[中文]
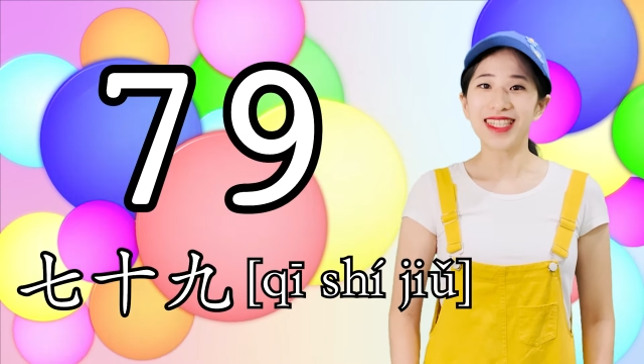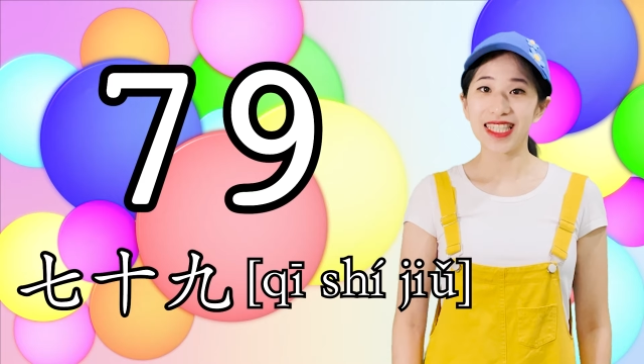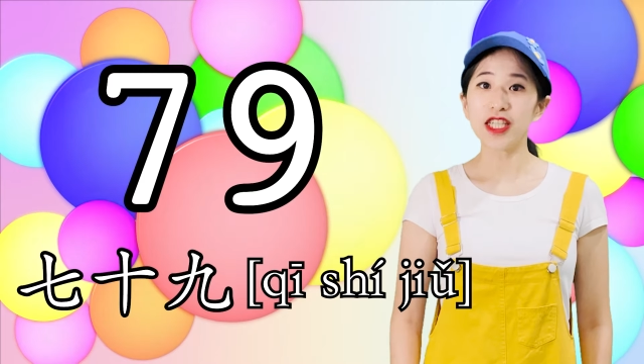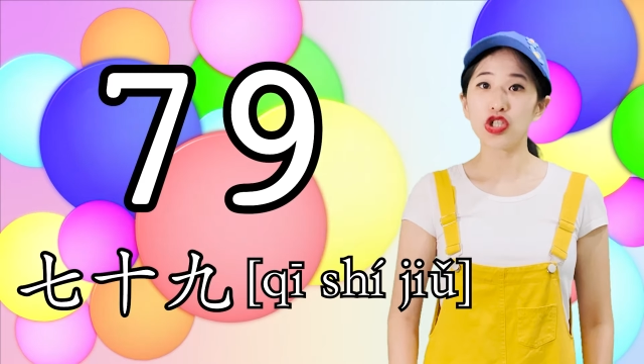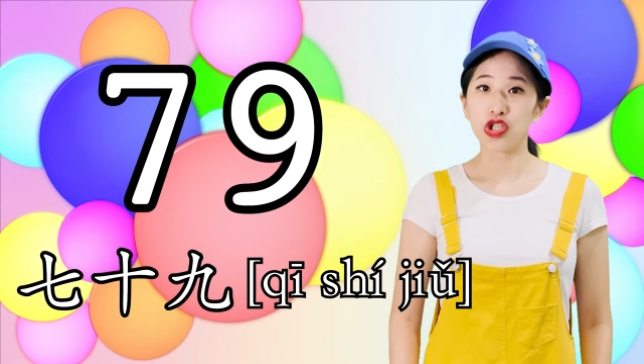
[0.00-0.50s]

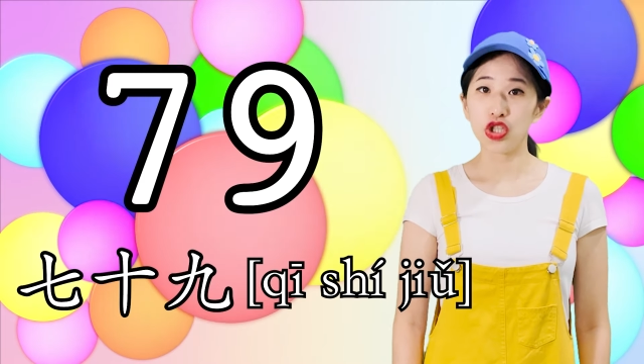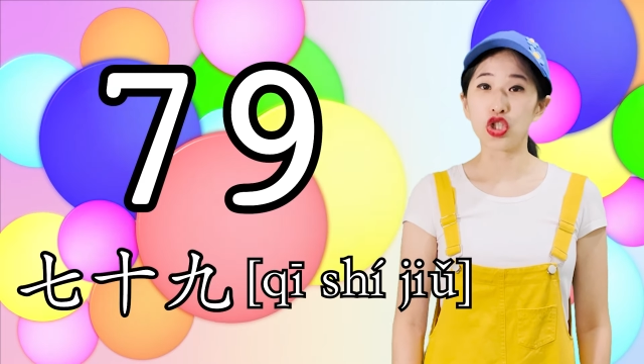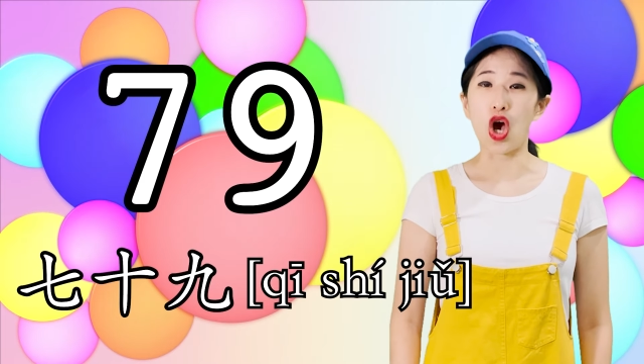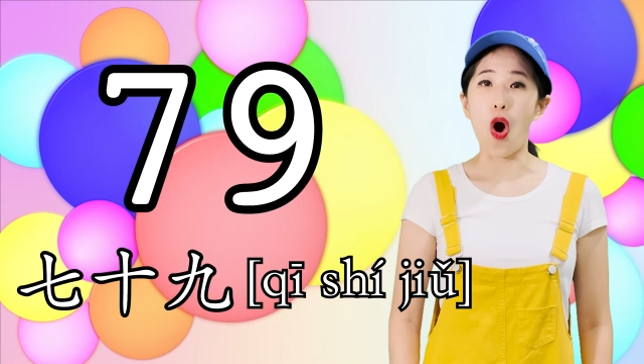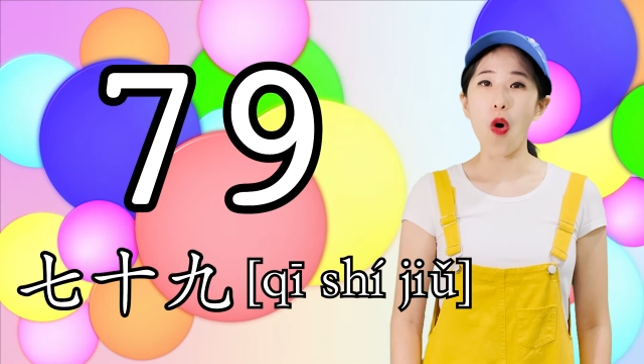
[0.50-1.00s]
七十
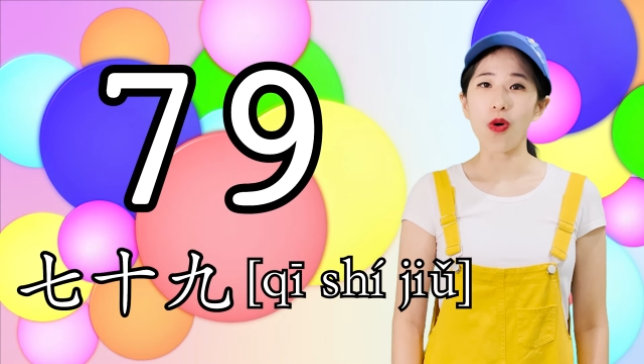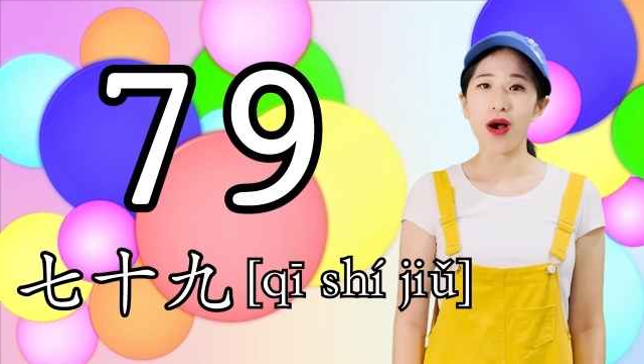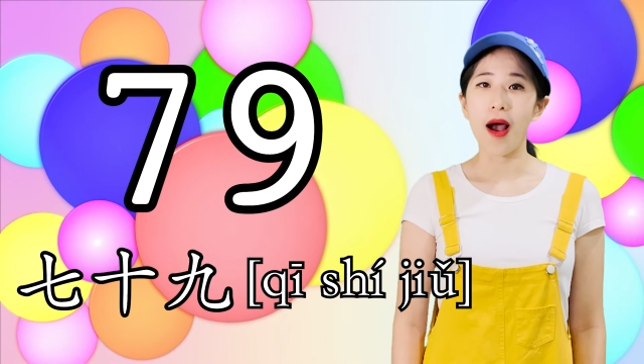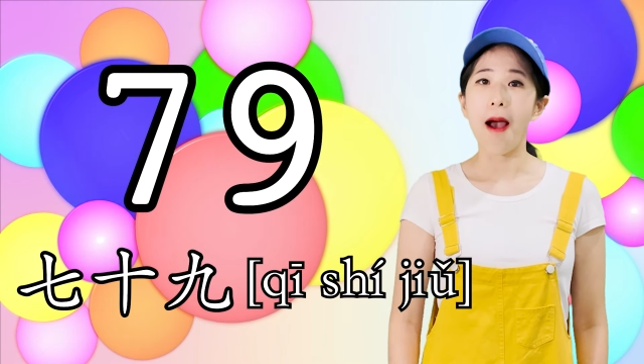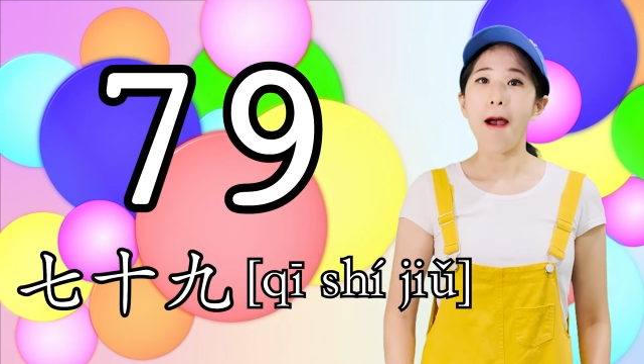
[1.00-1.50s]

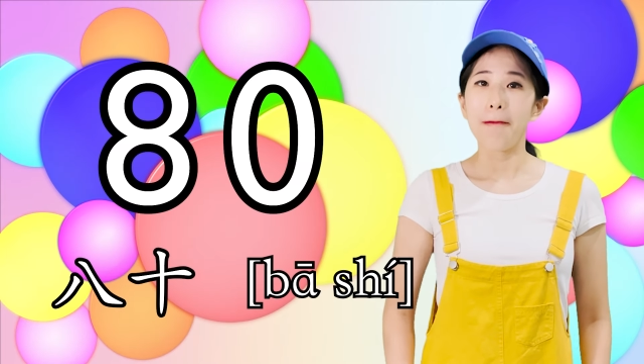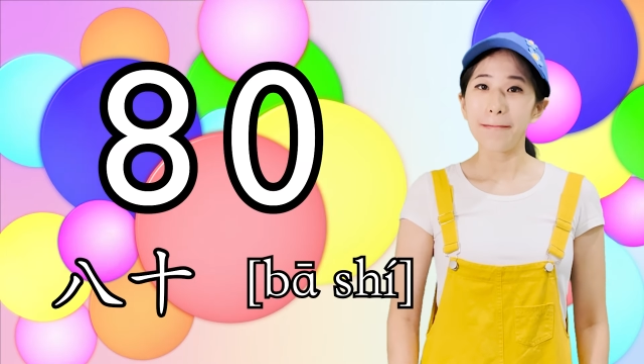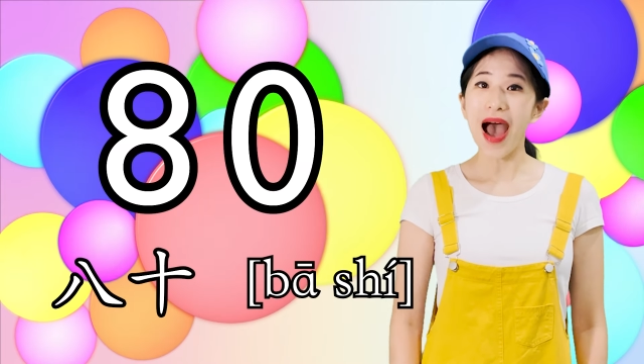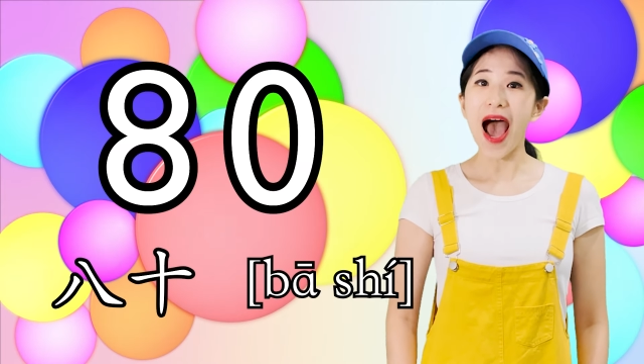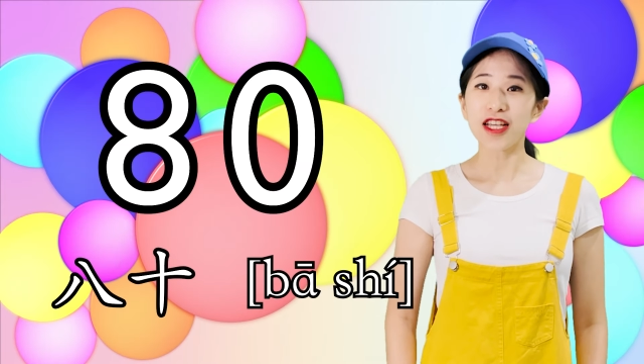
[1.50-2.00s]
九、
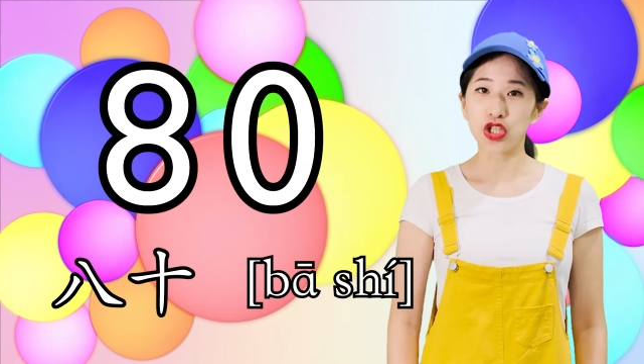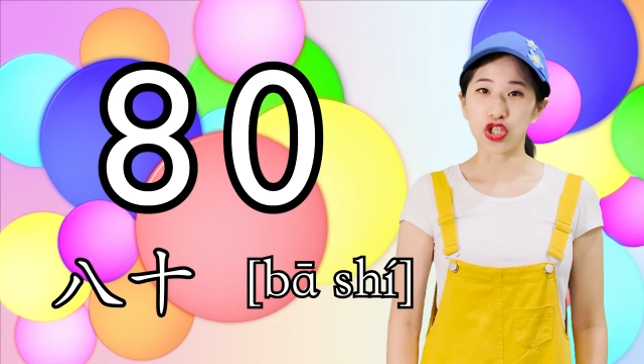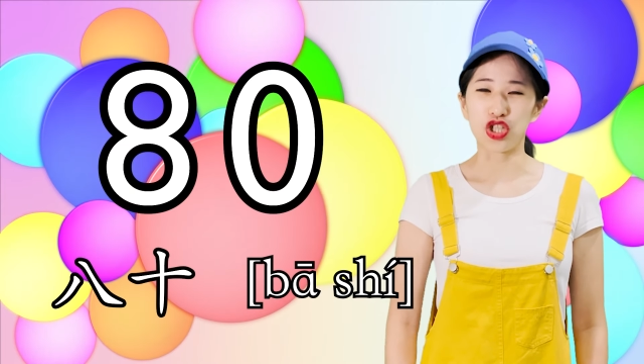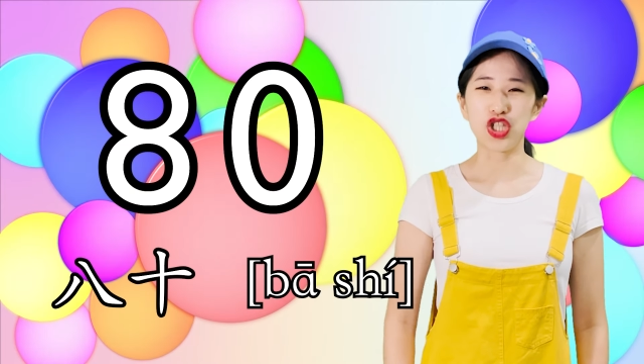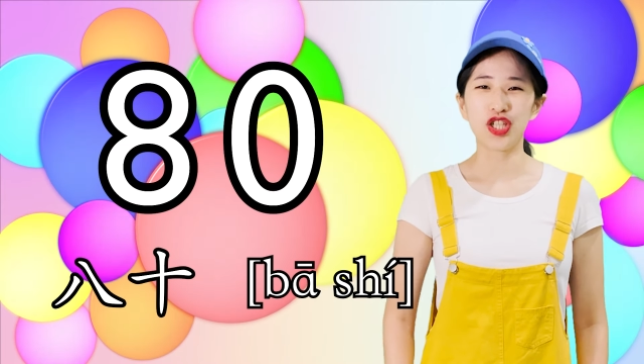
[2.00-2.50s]
八
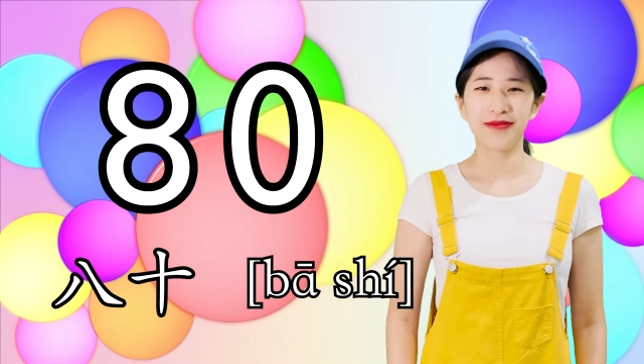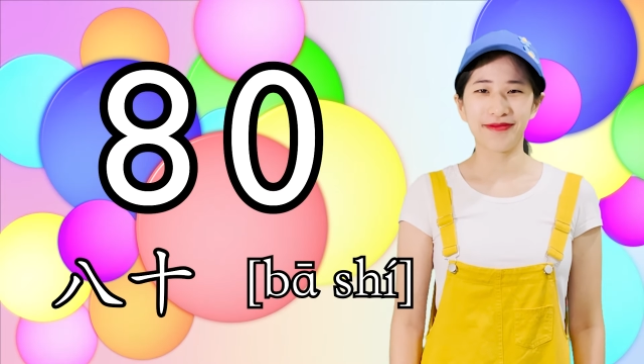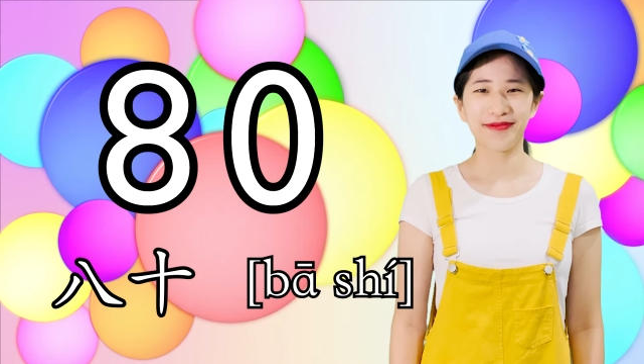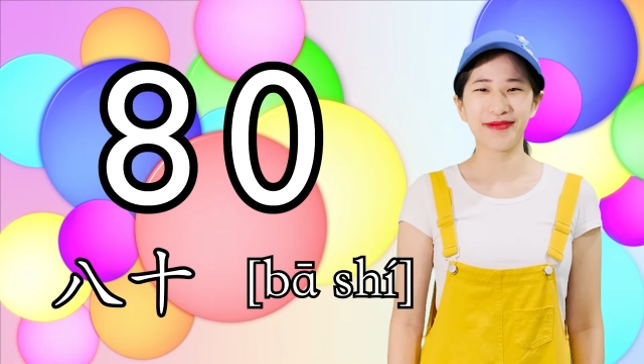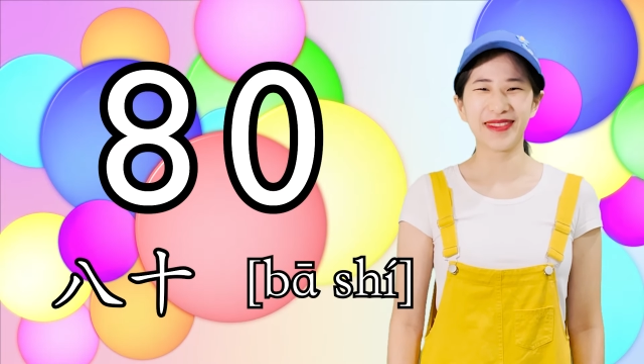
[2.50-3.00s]
十、